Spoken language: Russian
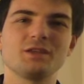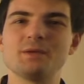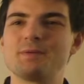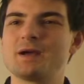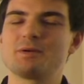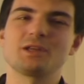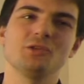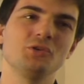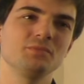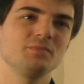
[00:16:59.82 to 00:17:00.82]
это не прям
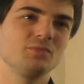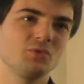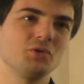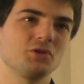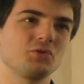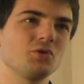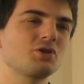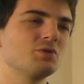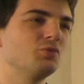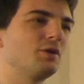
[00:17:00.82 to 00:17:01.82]
эталон, но это то,
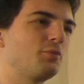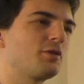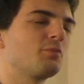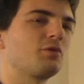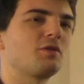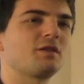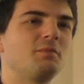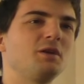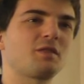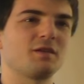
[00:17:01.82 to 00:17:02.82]
к чему, допустим, стоит
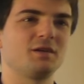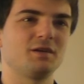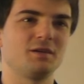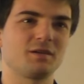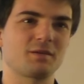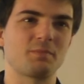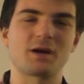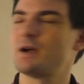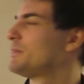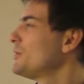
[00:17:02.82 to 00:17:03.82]
стремиться,
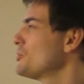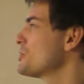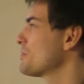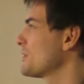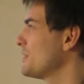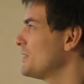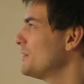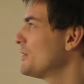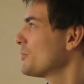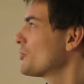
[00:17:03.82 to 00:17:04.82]
пока мы учимся
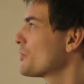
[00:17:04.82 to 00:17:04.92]
в этом